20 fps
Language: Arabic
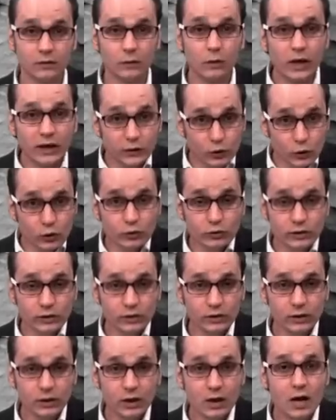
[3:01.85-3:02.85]
وهدول
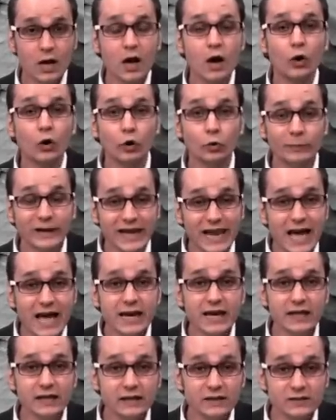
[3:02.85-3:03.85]
عملاء
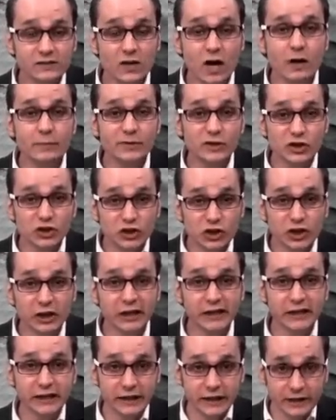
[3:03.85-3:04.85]
للنظام
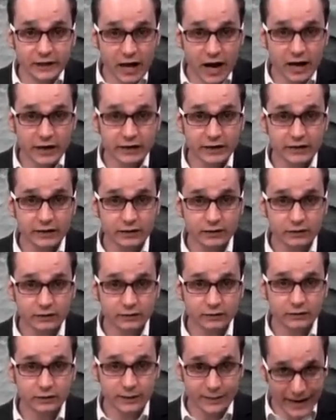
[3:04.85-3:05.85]
الشيعي الإيراني
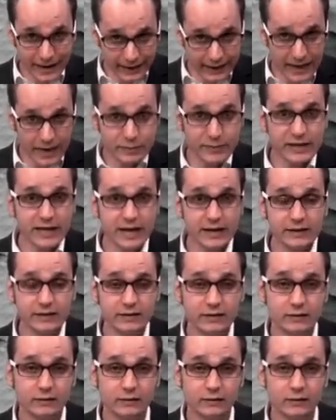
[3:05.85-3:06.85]
تبع الخامنئي
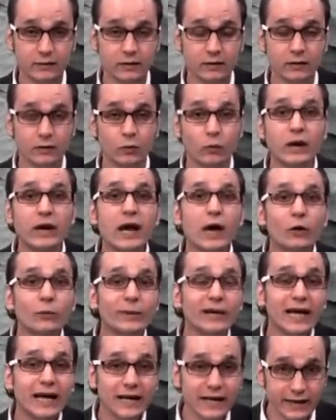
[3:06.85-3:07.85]
إيه؟ ولا
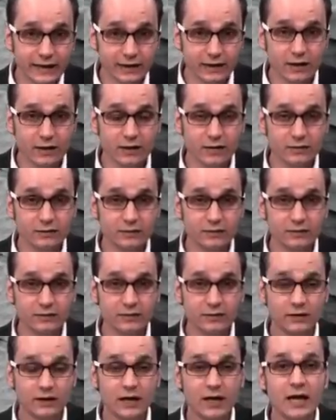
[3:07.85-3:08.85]
عملاء لإيران
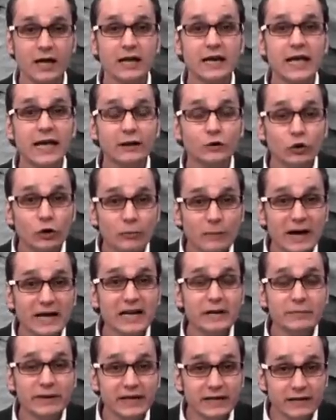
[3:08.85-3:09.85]
لأنه
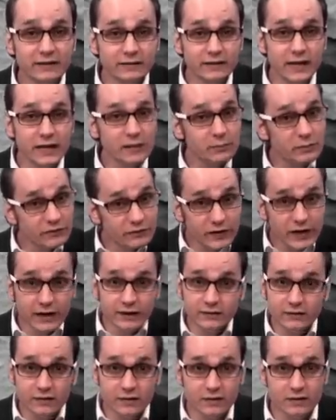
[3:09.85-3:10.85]
المعنى بين الاثنين بيفرق
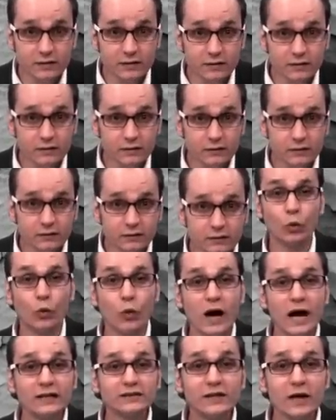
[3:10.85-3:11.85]
كتير
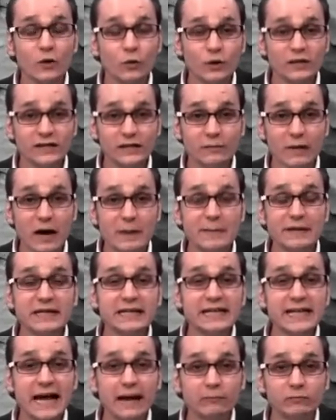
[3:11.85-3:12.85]
وهذا هو تماما
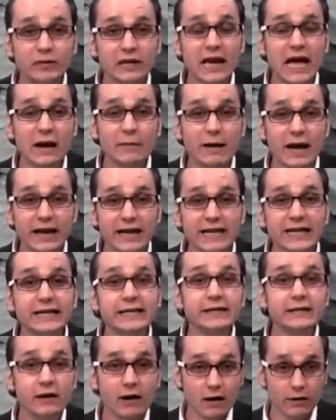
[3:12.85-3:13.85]
اللي عم تلعب عليه
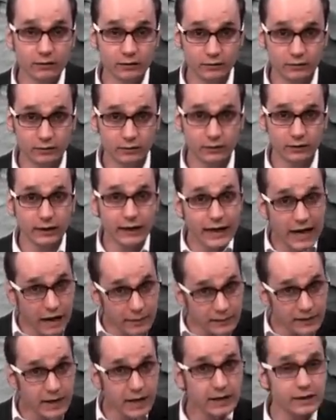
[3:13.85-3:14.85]
إيران
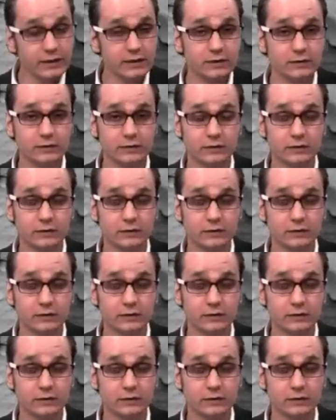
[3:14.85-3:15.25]
الخامنئي